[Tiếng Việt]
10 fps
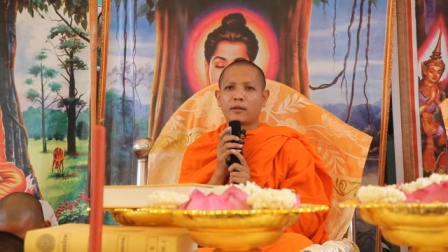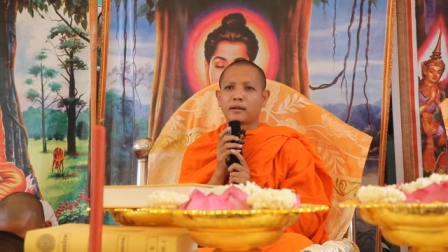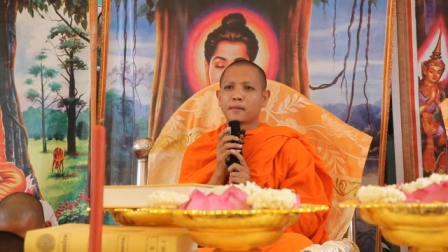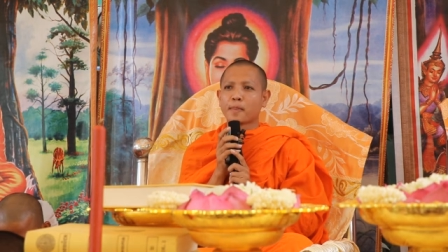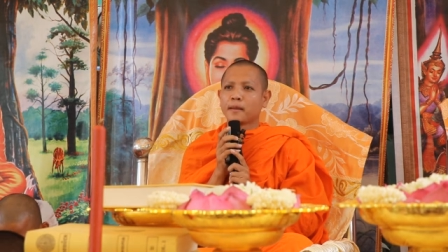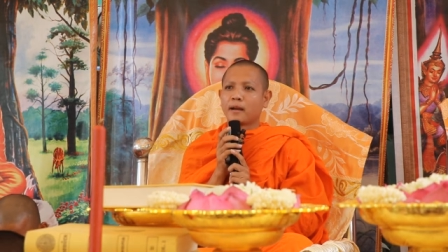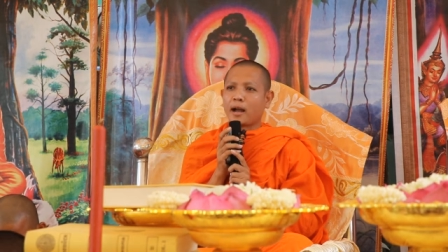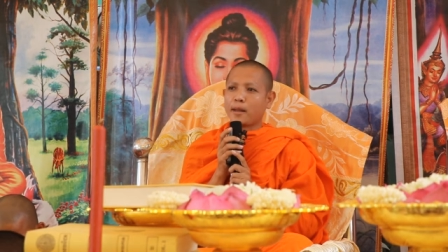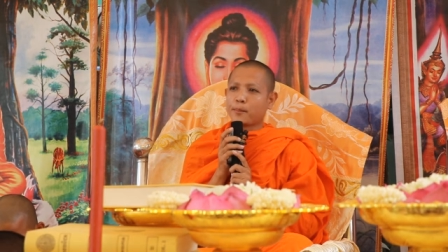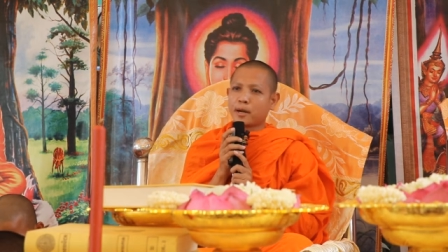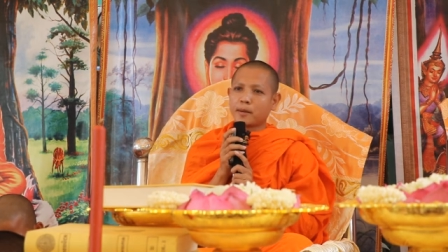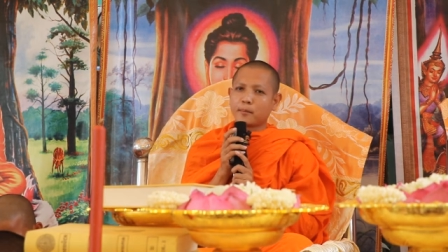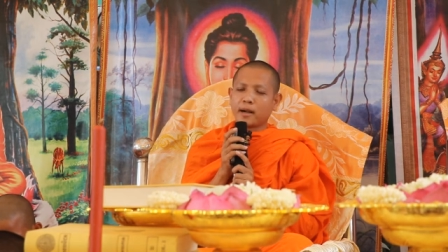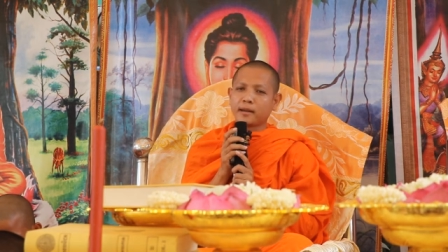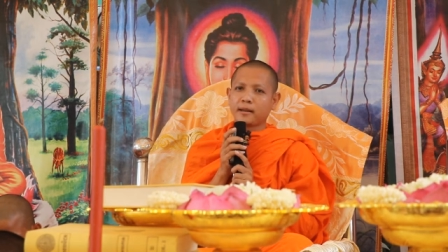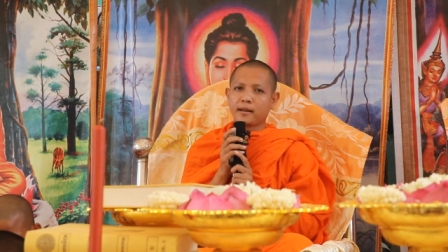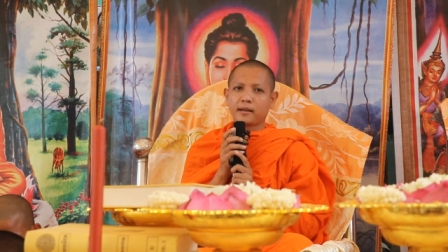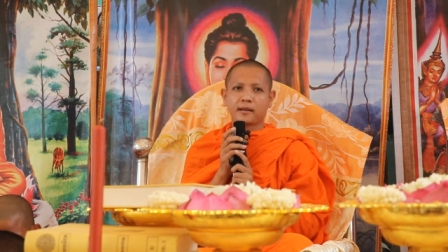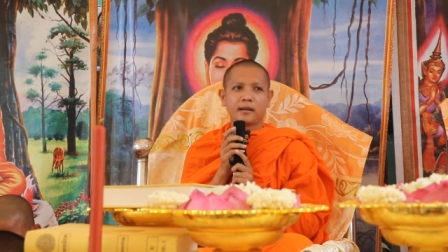còn hai bậc mạnh đấy